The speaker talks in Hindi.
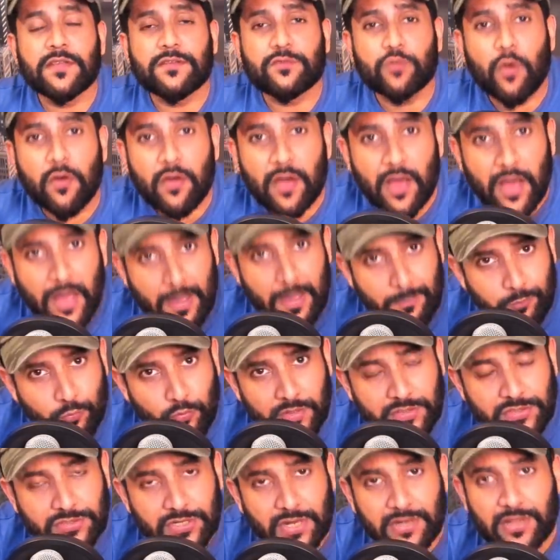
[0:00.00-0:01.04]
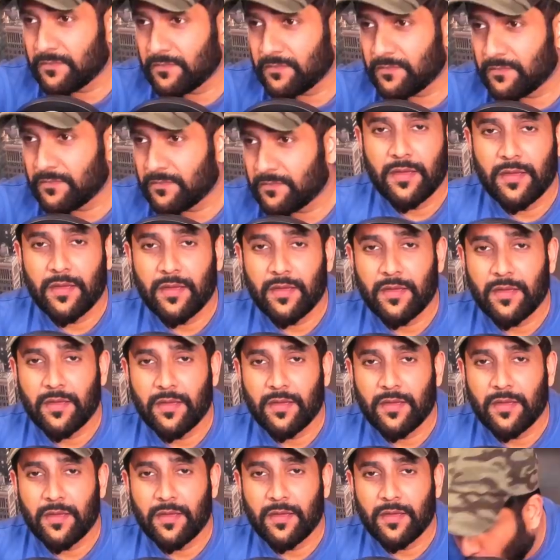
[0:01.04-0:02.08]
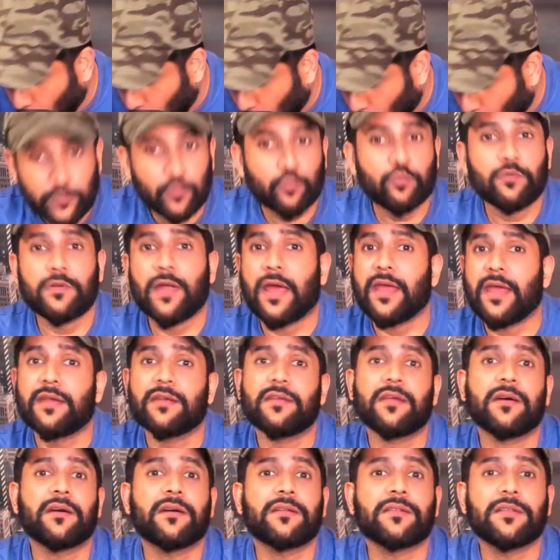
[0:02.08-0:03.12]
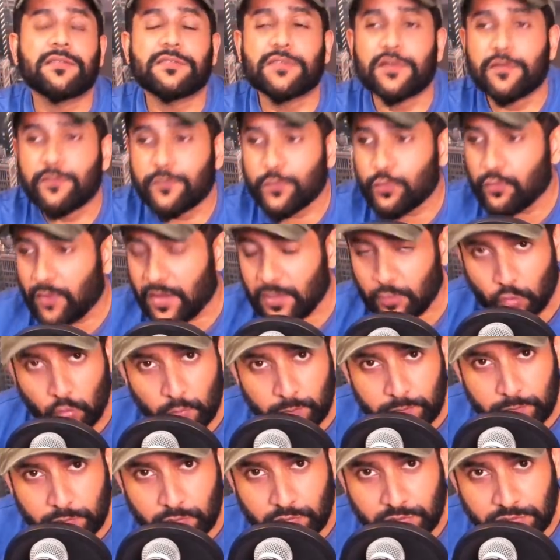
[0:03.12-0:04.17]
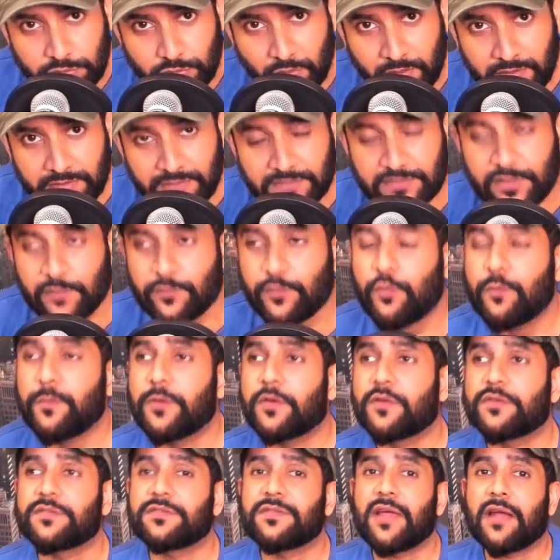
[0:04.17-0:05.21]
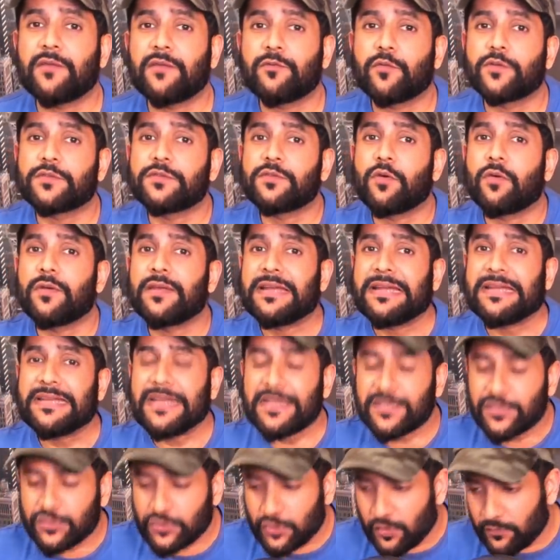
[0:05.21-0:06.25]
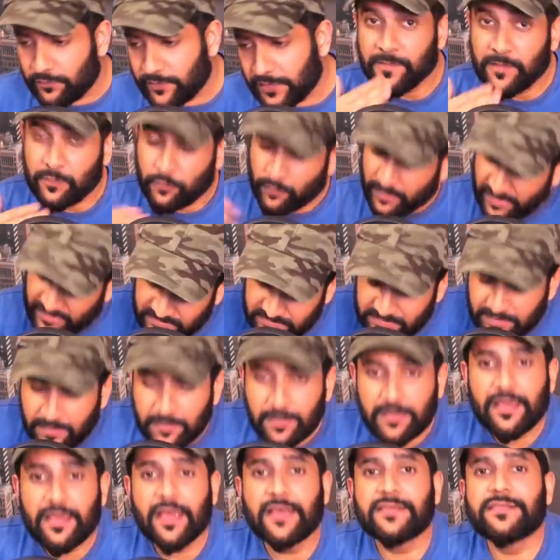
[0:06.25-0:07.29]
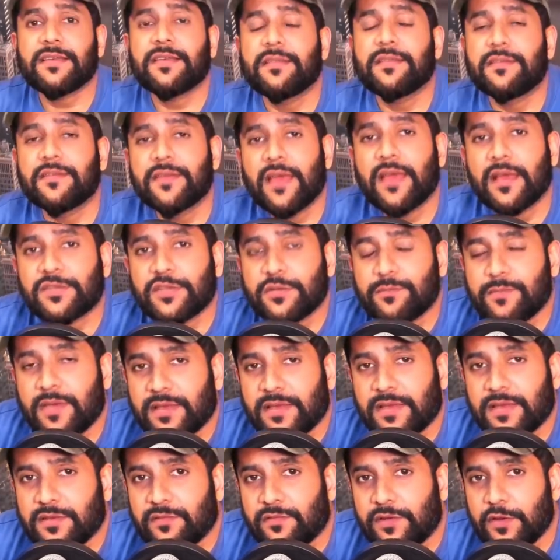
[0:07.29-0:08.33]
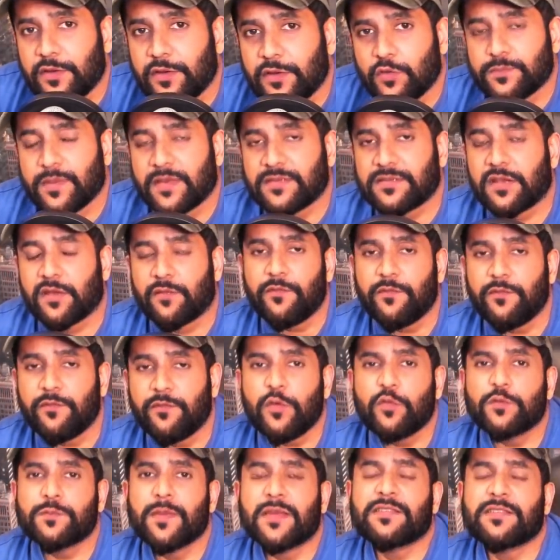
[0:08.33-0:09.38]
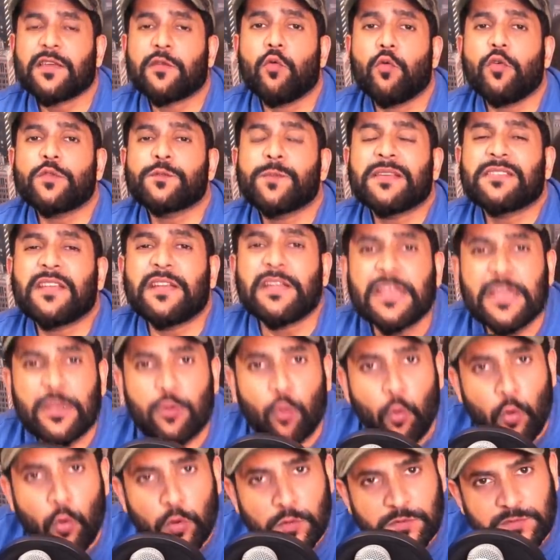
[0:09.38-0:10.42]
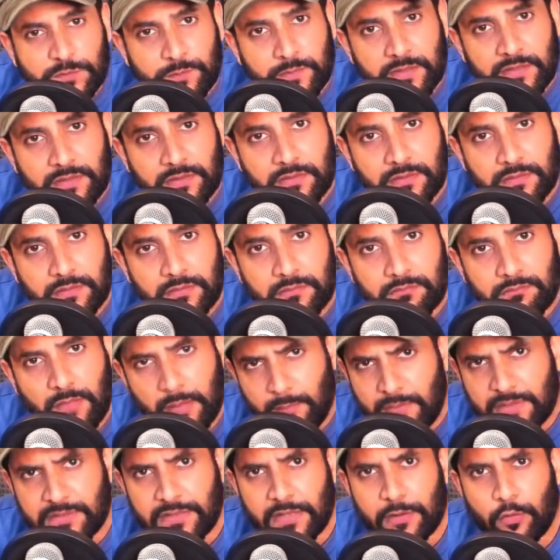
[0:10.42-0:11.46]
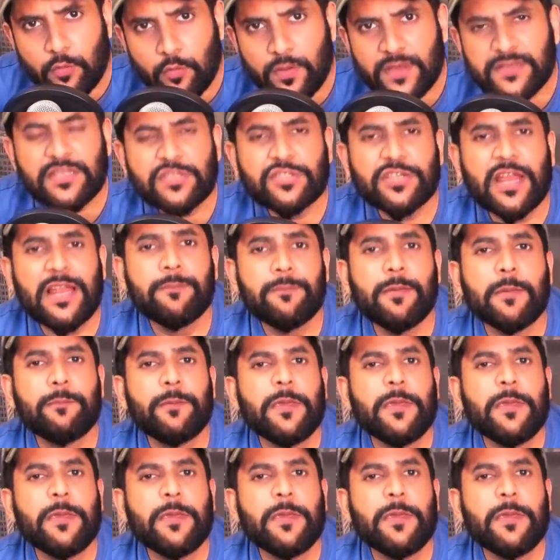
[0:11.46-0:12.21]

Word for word: सा सॉन्ग आपको अच्छा लगा I hope you liked uh, this review. I hope you enjoyed this review because that was the only intention of it. So guys, ऐसे ही रिएक्शन में ऐसे वीडियोस में ऐसे रिव्यूज में ऐसे रोस्ट में ऐसे डी कोड्स में मैं मिलता रहूंगा इसी चैनल पे